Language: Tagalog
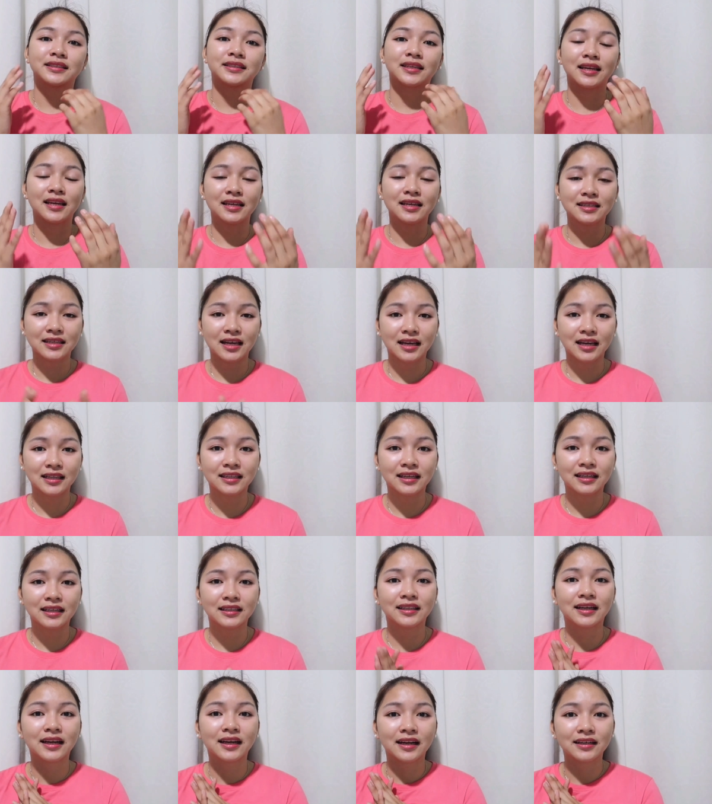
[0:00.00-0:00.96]
sa
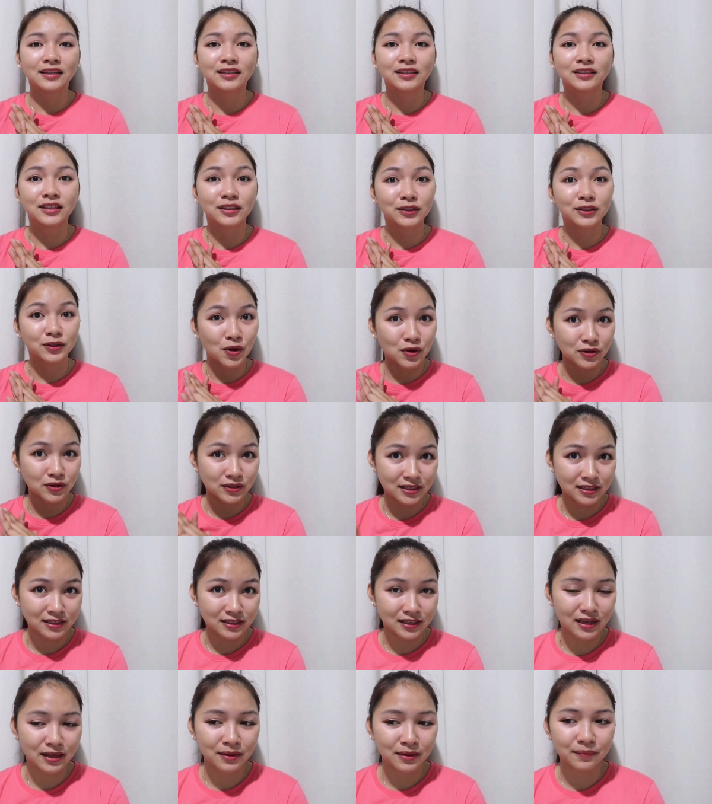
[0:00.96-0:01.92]
Lazada ng Detox
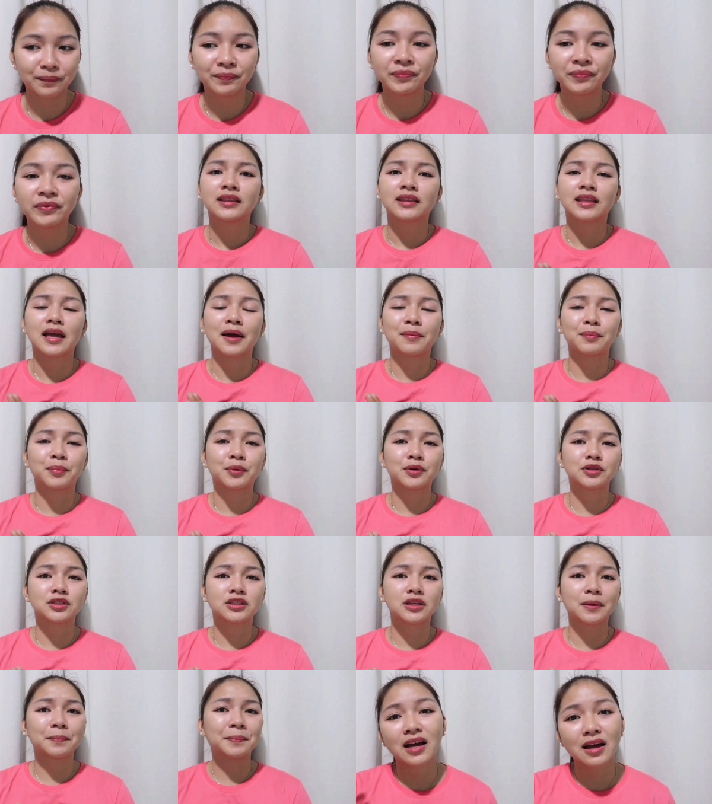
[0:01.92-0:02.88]
Slim.
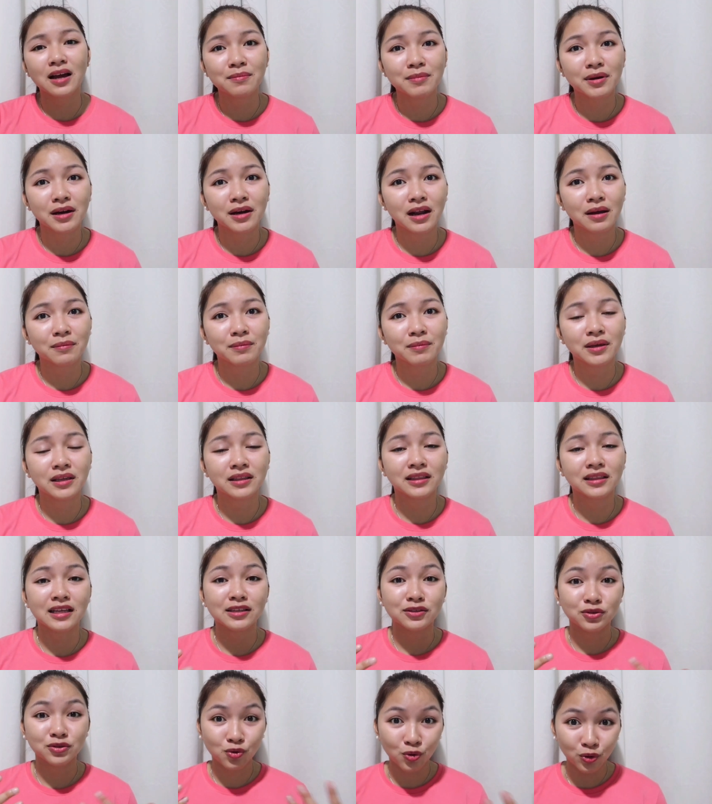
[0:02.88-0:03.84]
Tapos, nakamaraming
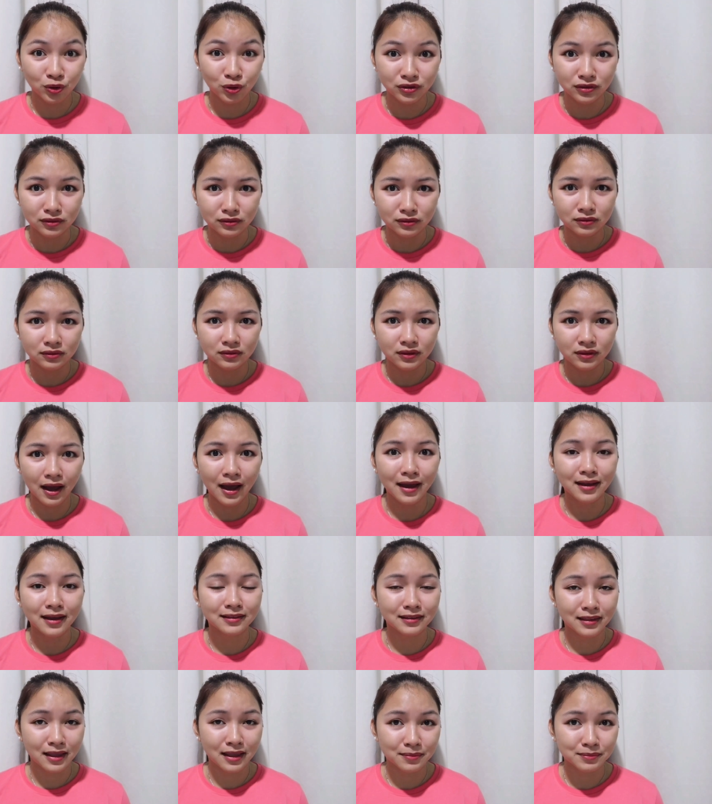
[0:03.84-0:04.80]
na-sold
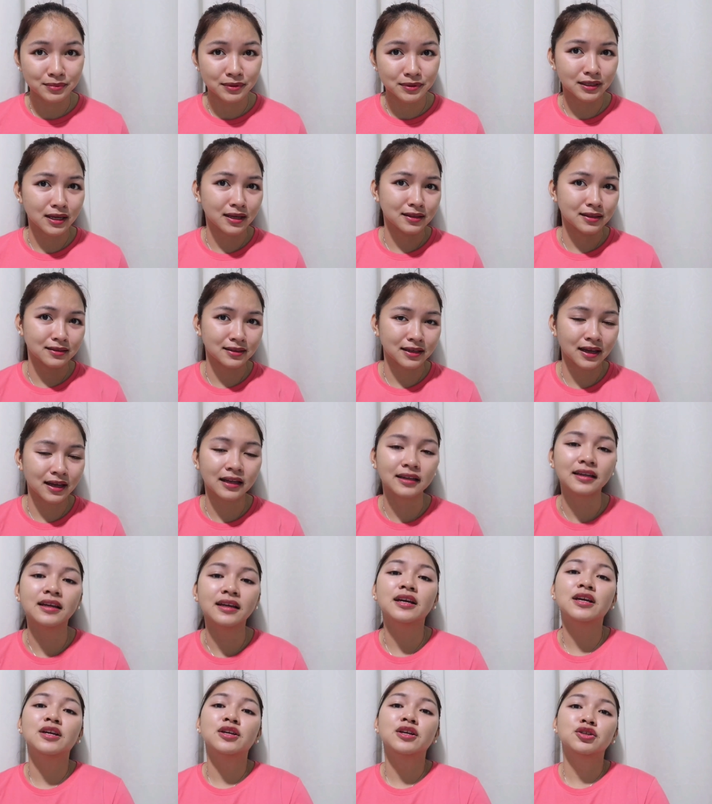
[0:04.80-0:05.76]
items,
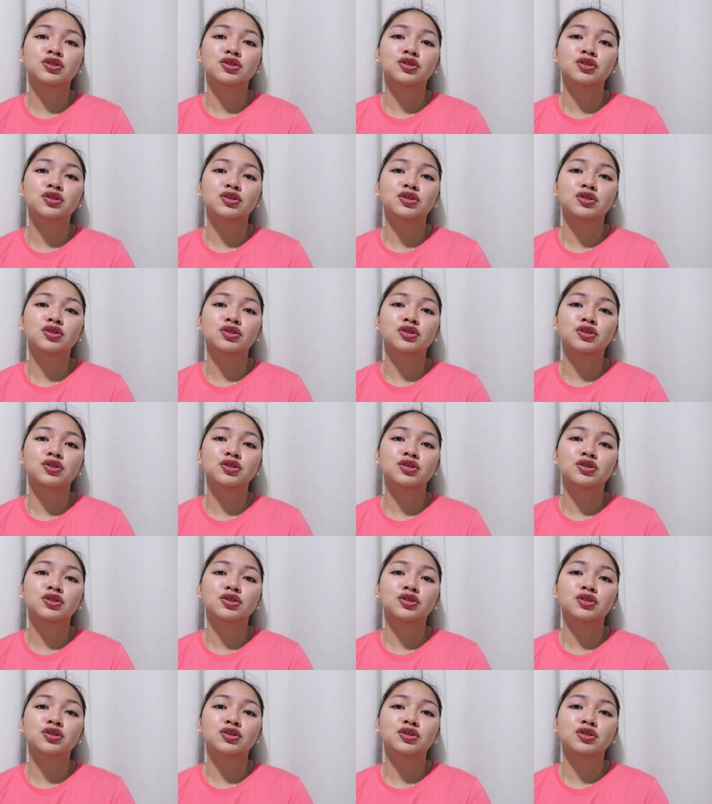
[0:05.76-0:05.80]
ganyan.